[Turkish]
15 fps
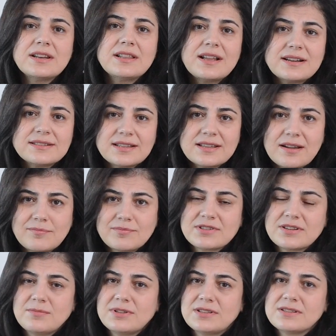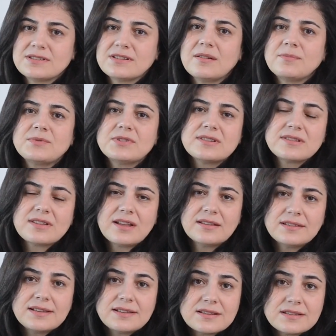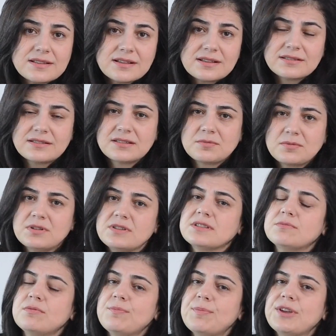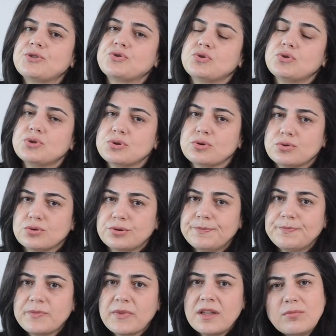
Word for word: Nerelerde yaptırabiliriz? Yaptırırken nelere dikkat etmeliyiz gibi pek çok soru.